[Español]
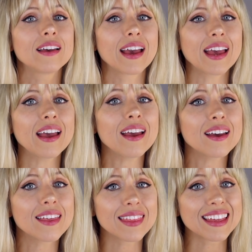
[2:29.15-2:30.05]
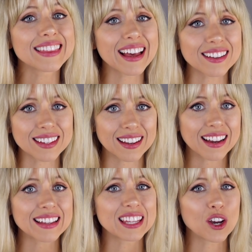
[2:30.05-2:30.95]
Qué detalle,
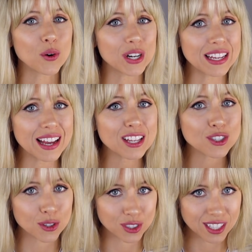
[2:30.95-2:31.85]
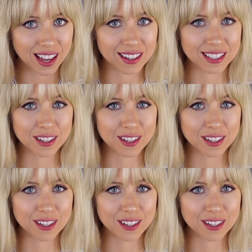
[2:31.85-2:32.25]
categoría social,